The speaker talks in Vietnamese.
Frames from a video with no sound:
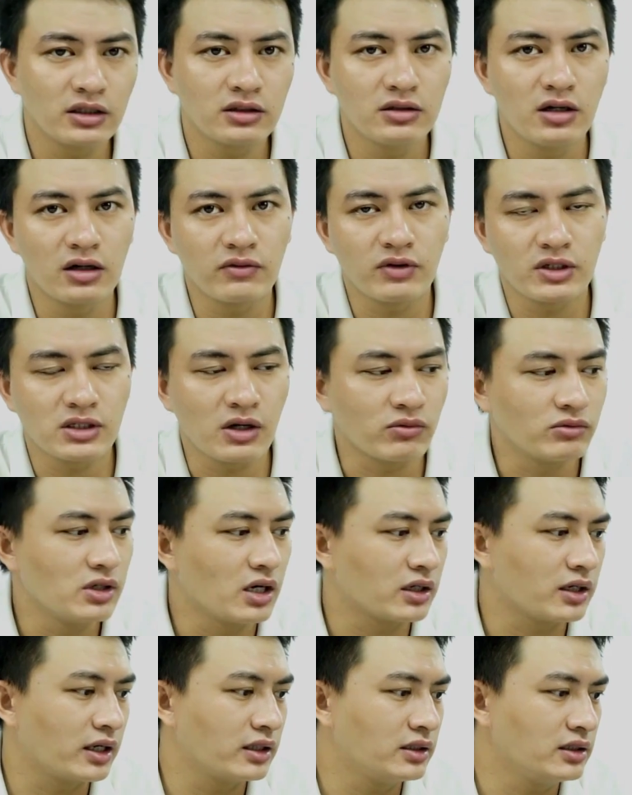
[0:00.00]
kích thước và trọng
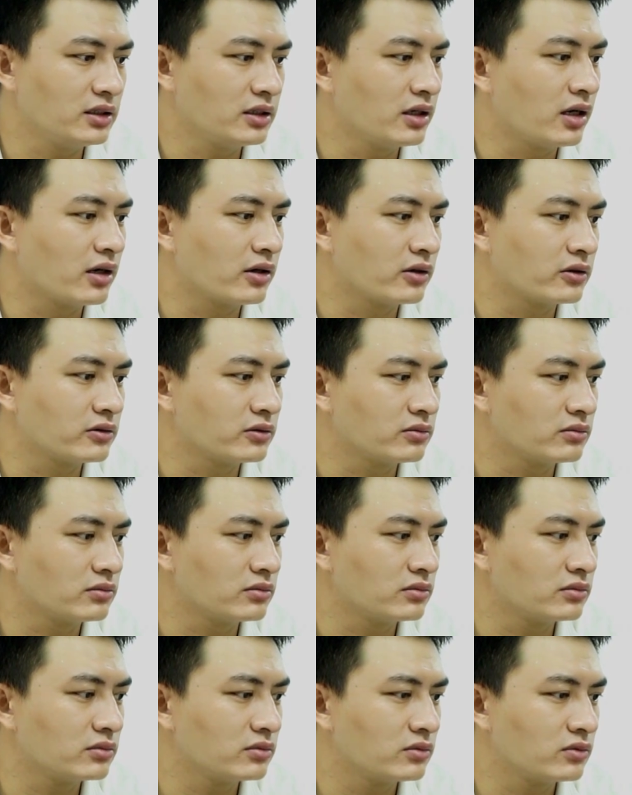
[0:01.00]
lượng này thì
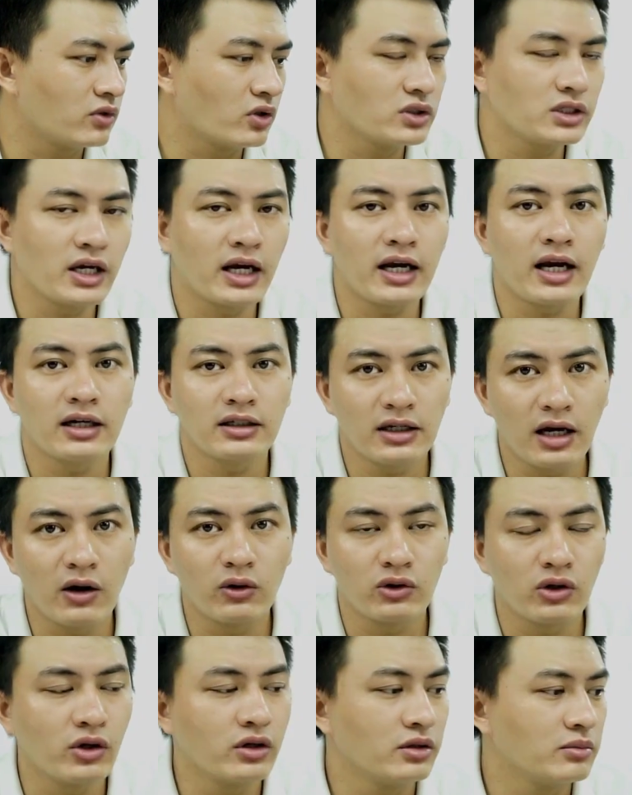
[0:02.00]
nó sẽ ngang
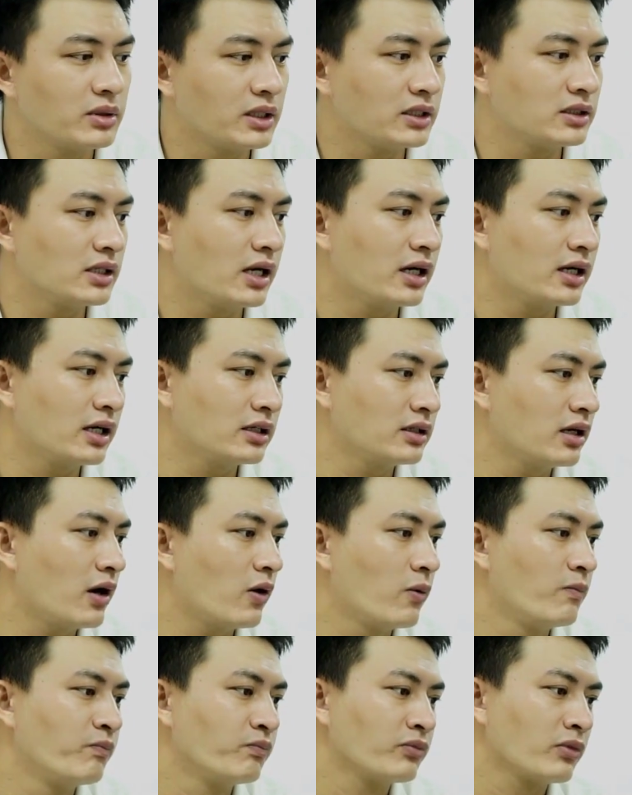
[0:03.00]
nhau thôi, mình giá ngang
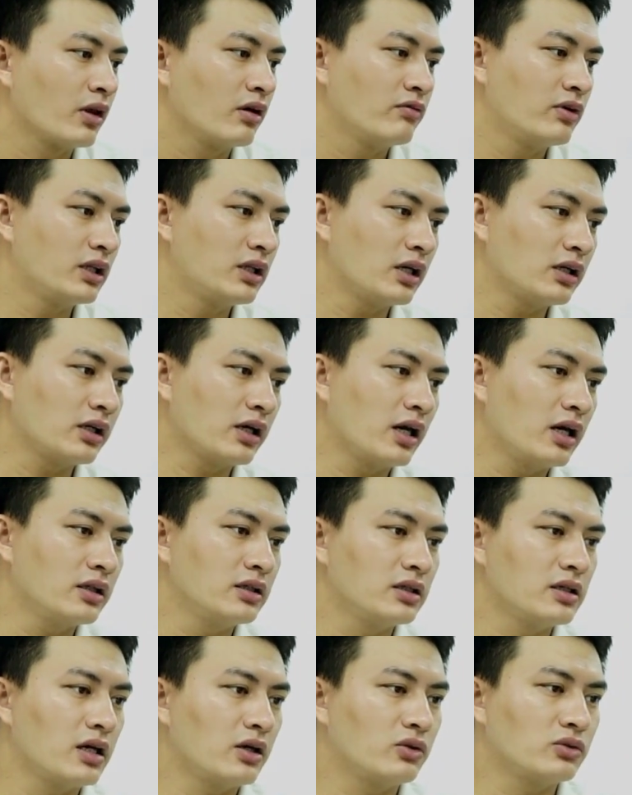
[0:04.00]
nhau. Về thiết kế
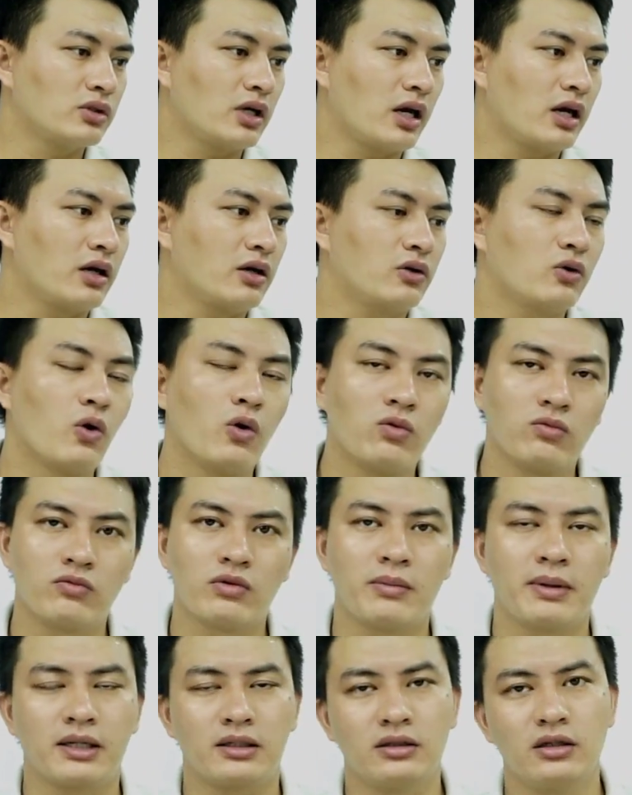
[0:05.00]
thì đều là khung
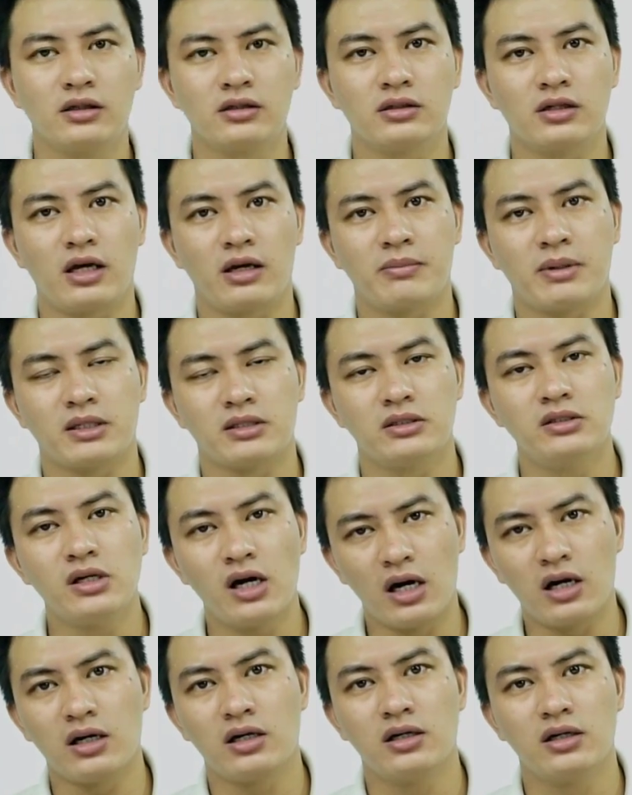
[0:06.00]
và mặt lưng là bằng
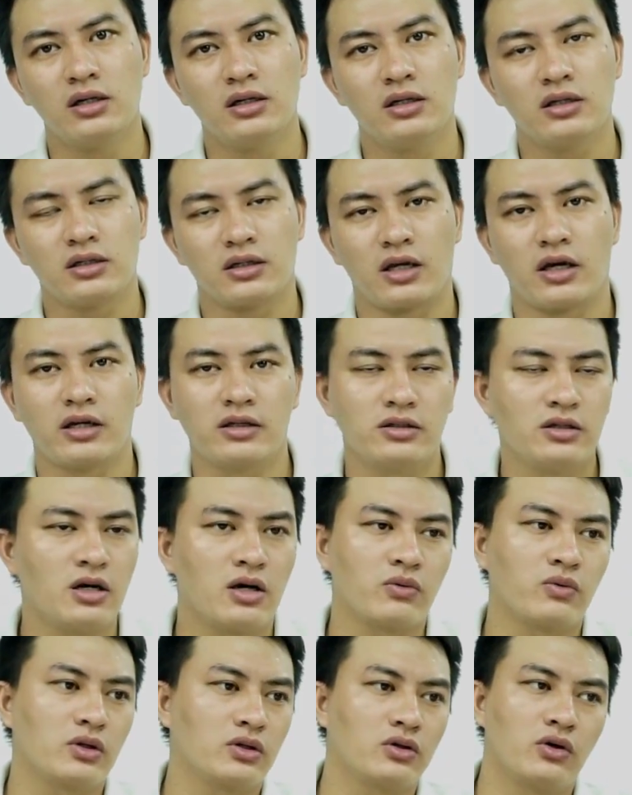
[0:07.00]
nhựa. Đấy,
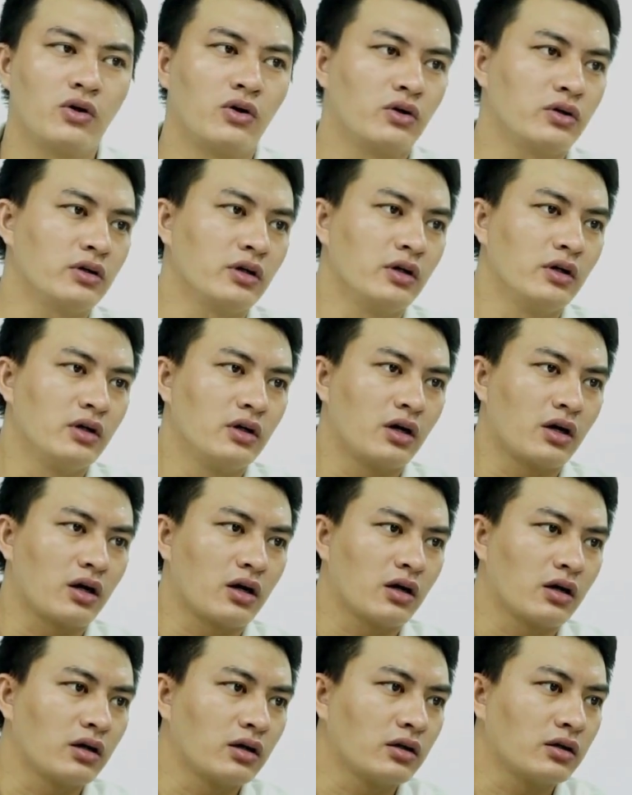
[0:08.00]
nhựa nguyên khối.
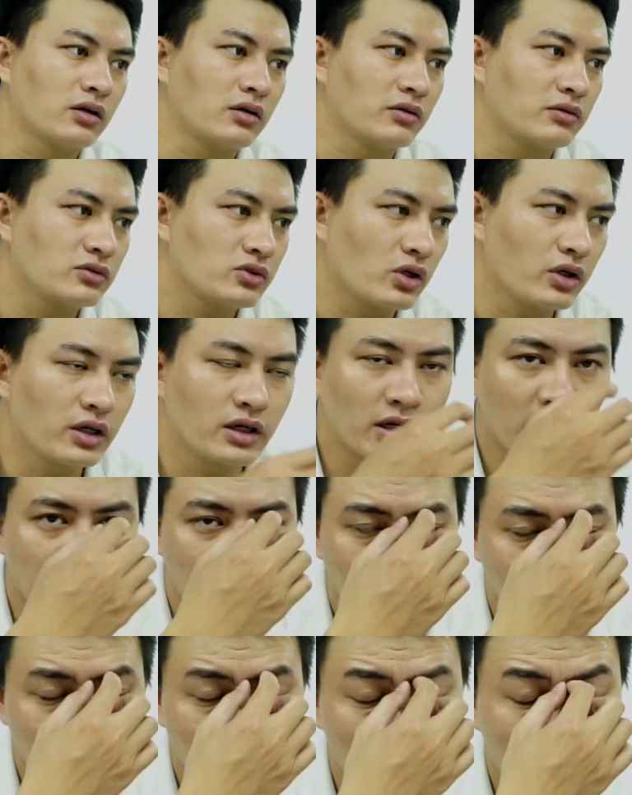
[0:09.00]
Cho nên là
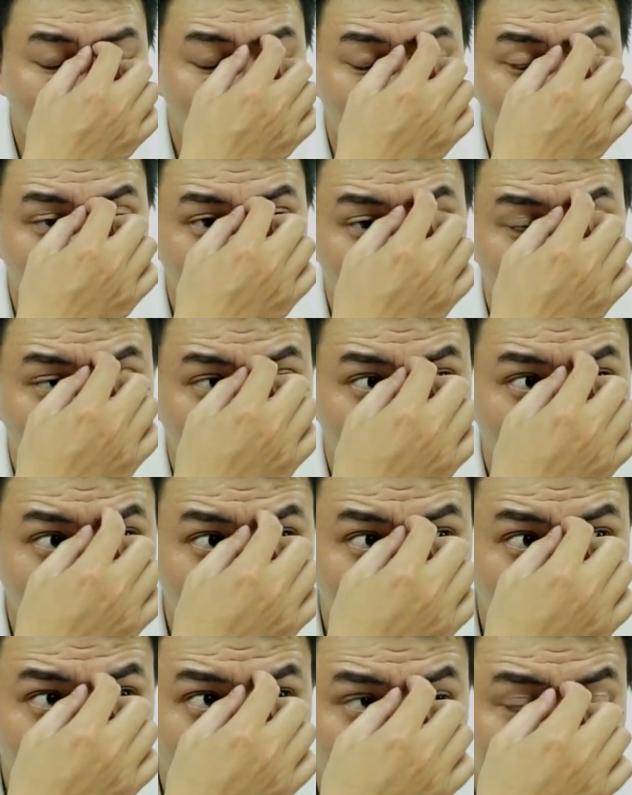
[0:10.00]
mình sẽ
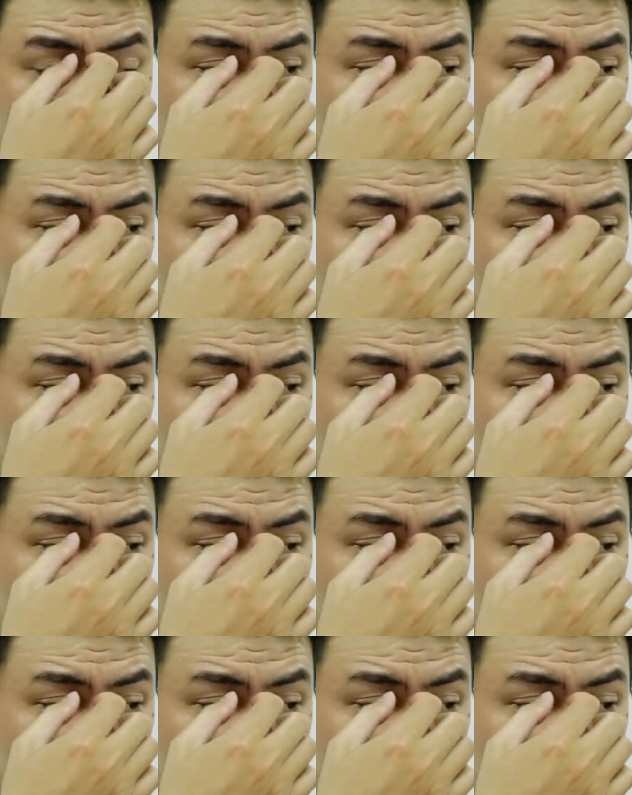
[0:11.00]
đánh